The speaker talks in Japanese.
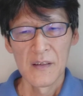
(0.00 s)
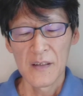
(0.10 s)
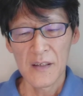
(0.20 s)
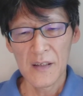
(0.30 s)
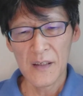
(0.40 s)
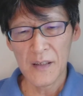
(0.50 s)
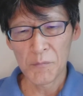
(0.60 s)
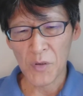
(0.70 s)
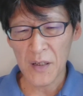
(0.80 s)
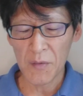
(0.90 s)
えー、
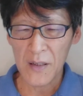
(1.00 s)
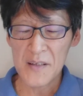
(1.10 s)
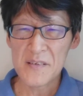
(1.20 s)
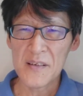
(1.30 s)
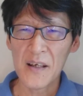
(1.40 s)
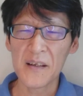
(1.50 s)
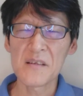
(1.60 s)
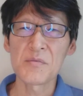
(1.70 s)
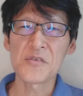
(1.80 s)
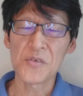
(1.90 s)
もう完全にはっきり
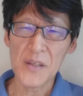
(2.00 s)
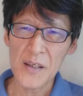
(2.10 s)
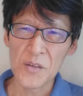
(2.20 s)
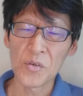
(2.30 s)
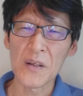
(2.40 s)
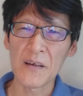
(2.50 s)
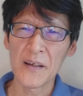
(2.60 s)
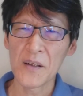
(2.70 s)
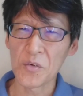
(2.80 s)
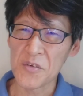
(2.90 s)
しますよね。どうなる
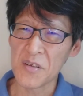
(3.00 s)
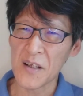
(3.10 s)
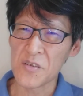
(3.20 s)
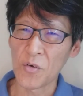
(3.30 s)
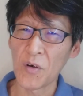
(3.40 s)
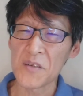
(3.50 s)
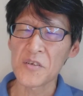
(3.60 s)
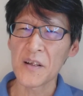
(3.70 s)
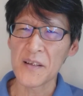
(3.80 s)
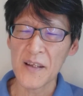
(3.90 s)
かね、この4月、5
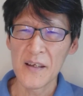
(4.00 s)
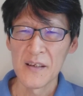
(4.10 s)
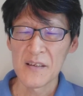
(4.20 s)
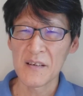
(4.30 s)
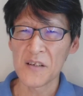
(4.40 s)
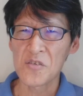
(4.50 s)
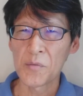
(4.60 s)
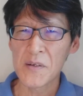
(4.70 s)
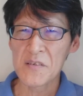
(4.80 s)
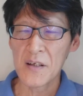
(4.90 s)
月ぐらいでね。4月
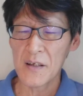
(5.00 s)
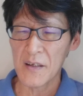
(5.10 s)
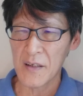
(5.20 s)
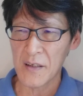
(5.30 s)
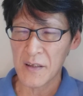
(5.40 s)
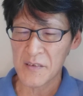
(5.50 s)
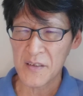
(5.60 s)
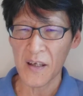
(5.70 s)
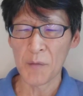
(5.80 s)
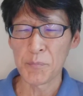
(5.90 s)
の末が、えー、
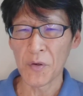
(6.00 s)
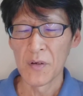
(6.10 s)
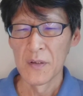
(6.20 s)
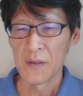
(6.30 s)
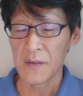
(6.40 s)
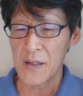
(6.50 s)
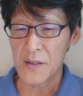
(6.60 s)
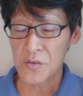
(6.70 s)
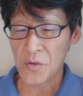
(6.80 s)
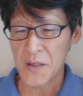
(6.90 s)
試験発表。
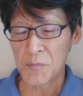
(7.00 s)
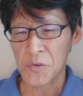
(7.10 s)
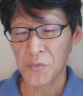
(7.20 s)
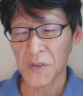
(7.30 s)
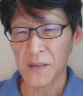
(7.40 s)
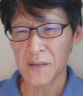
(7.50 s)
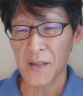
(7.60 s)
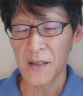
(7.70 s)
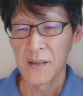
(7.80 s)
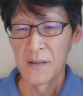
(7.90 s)
で、それに伴っ
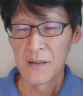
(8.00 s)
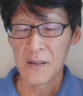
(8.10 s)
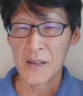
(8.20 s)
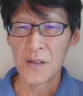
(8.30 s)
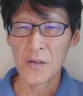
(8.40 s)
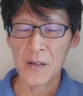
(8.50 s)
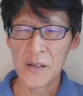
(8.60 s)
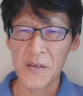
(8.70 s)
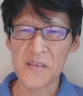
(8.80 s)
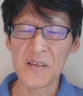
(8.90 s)
て、
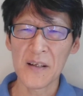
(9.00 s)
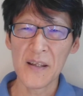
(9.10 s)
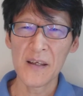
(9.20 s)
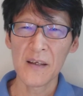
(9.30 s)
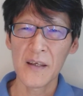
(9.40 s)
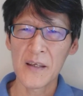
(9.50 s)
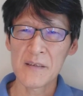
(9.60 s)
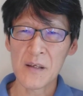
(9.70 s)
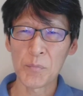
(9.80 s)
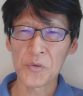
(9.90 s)
えー、LS がね、
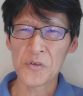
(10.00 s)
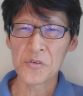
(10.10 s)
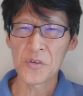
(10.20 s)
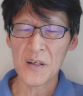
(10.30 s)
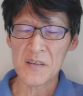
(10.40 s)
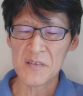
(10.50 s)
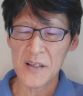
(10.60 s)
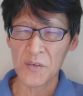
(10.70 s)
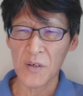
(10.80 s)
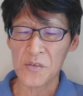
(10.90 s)
えー、サポートするのかし
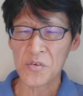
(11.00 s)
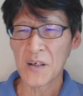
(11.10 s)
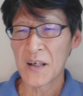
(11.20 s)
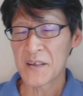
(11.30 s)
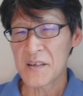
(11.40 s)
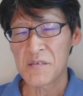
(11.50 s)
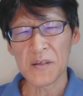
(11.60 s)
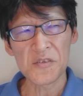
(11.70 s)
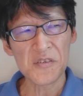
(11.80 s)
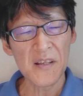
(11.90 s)
ないのか、それがはっきりし
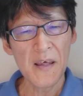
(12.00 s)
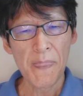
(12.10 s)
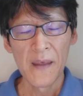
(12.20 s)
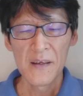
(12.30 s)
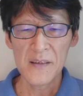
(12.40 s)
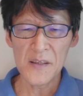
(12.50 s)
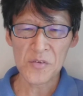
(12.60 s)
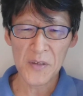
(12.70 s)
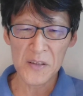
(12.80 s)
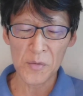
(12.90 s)
ますしね。で、
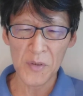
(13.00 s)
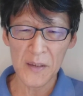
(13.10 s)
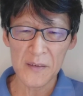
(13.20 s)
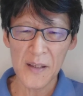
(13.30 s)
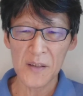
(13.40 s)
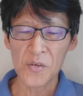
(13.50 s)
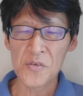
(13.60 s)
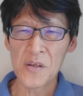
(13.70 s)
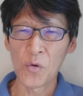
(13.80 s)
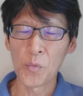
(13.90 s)
それに伴って当
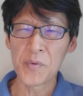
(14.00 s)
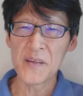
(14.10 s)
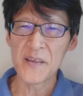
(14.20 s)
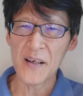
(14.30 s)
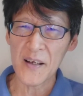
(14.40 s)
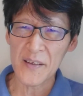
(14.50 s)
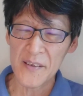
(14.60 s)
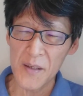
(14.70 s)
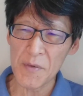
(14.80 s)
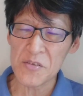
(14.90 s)
然 OPT が
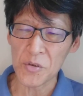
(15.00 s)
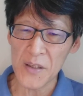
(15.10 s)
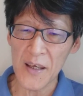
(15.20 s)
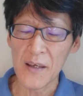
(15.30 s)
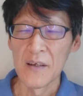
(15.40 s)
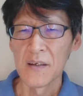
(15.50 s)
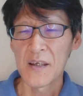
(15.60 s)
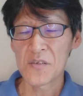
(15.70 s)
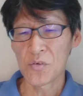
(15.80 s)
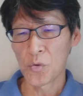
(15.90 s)
切れますので、
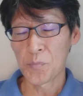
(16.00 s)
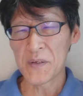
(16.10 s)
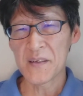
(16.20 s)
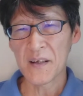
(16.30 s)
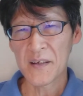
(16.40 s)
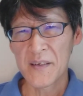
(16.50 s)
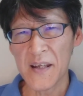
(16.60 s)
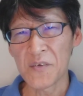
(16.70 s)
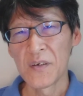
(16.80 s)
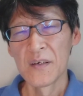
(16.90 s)
その OPT が切
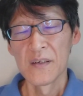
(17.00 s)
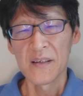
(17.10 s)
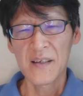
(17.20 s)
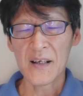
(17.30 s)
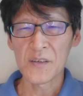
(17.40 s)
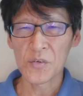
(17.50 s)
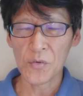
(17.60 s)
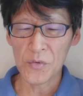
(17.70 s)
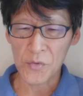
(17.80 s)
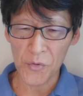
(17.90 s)
れる期間
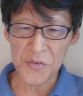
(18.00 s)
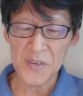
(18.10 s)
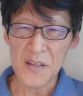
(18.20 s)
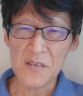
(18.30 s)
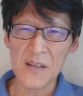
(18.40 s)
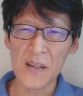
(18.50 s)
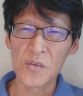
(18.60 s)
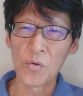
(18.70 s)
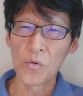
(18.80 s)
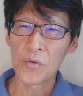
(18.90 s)
と同時にですね、
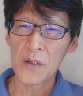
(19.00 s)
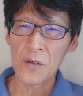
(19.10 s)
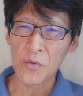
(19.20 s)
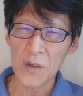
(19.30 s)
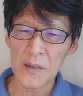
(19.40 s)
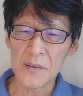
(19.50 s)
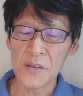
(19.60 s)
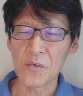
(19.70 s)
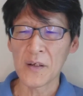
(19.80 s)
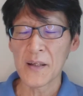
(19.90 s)
どうなるのかっ
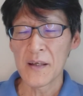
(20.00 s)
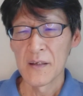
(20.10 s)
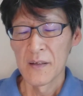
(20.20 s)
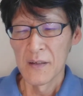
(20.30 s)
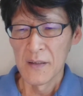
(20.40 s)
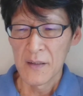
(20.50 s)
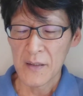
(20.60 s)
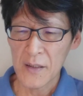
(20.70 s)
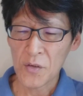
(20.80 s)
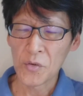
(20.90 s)
ていうのがね、
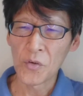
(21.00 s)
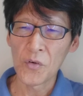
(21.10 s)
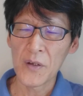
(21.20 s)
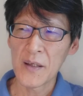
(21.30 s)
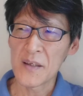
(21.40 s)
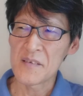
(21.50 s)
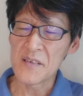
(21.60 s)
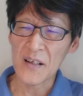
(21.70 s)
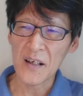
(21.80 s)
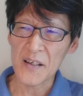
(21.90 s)
えー、この
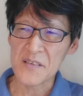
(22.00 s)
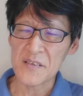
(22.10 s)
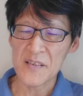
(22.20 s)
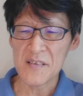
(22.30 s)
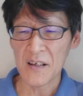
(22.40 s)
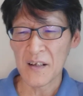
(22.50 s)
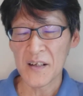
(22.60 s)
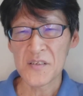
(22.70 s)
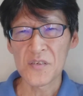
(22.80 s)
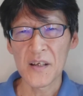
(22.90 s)
12ヶ月23ヶ
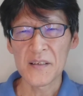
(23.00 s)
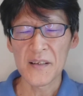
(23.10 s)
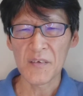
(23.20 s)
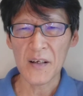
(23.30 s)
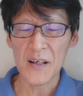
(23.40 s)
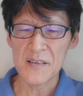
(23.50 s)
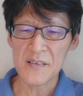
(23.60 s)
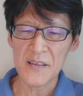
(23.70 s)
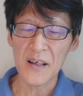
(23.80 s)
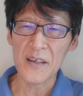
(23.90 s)
月の間には完
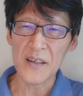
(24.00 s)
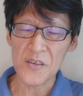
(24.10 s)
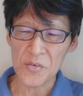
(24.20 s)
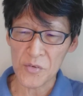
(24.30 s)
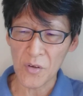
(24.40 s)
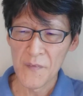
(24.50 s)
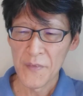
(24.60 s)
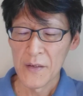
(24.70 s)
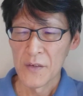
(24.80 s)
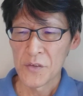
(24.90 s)
全にはっきりすると
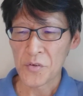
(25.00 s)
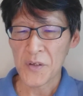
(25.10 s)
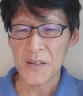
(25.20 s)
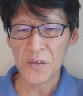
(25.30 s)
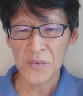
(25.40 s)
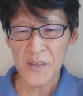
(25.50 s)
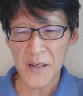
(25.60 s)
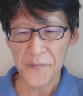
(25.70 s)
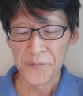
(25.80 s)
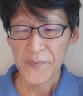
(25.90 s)
それによっ
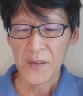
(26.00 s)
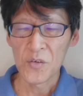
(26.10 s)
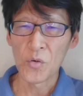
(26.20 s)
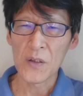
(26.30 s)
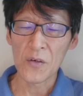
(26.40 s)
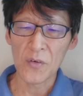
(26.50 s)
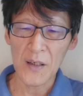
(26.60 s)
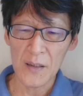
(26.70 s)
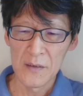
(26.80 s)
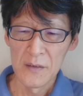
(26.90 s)
てどうなるの
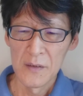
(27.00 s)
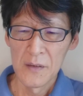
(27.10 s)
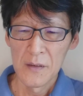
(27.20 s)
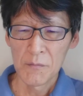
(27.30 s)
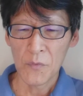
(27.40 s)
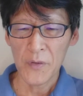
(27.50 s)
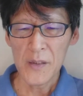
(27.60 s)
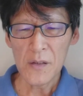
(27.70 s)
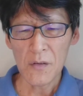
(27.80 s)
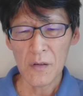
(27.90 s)
かもうい
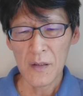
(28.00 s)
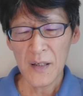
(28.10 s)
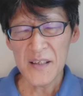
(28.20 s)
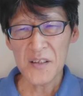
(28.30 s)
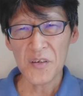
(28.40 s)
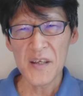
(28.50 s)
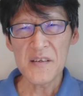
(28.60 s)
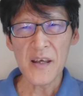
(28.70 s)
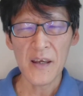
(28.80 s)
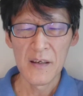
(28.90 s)
いや帰ってくれいい
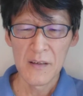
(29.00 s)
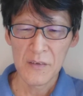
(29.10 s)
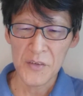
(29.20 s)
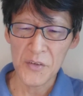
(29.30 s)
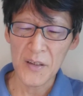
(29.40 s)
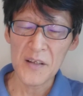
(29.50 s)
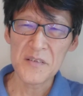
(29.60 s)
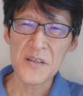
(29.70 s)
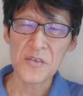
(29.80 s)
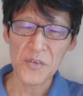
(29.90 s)
じゃんっていう
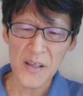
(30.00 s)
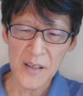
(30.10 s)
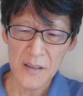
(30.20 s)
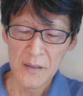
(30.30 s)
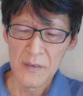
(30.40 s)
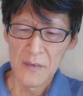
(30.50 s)
話ですよね